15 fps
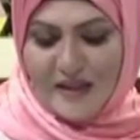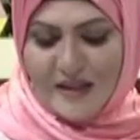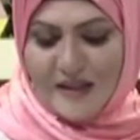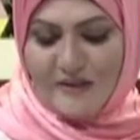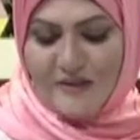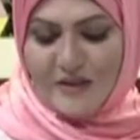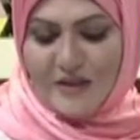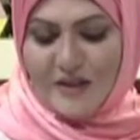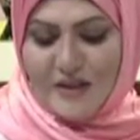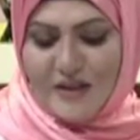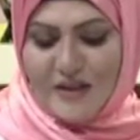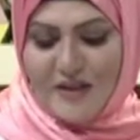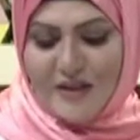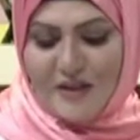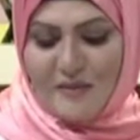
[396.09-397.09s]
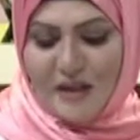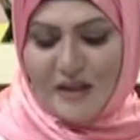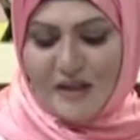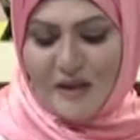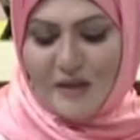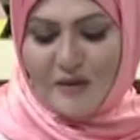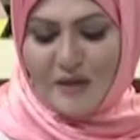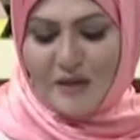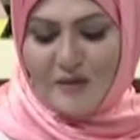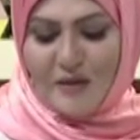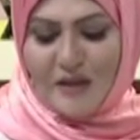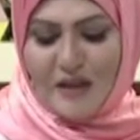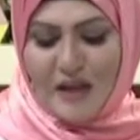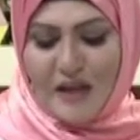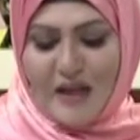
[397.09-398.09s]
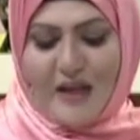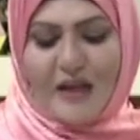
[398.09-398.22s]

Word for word: سناء الفرشيشي زميلتنا وتصوير